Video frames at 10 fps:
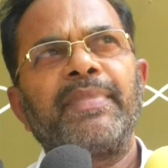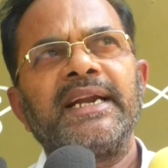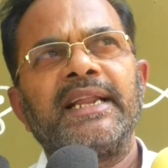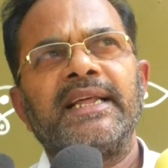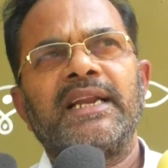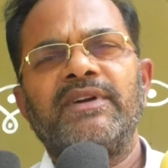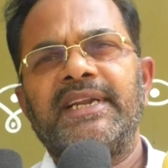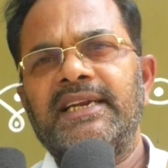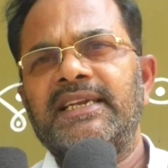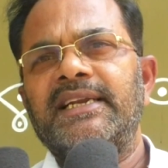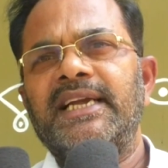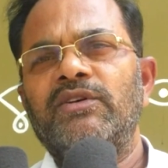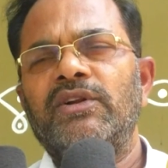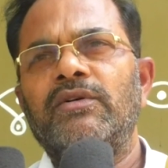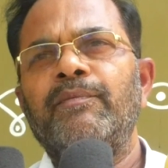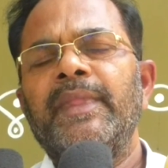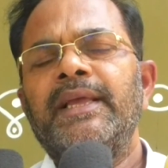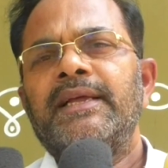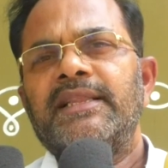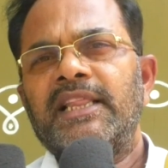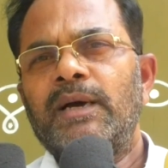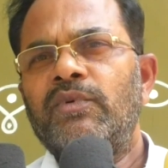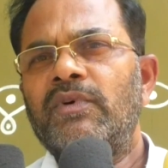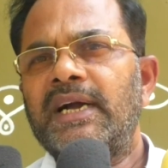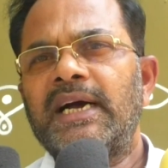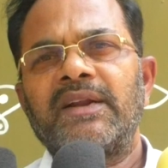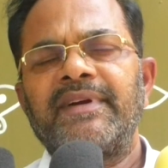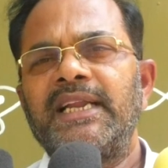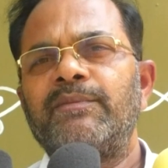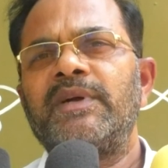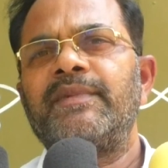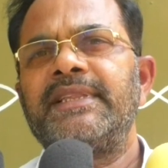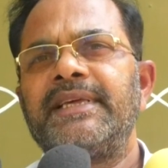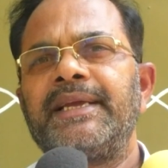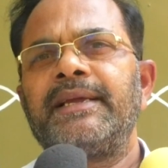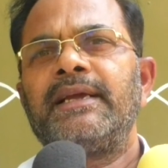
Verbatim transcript: పన్నెండున్నర వంటి గంట ఆ టైంలో దాదాపు ఒక అరవై డెబ్బై మంది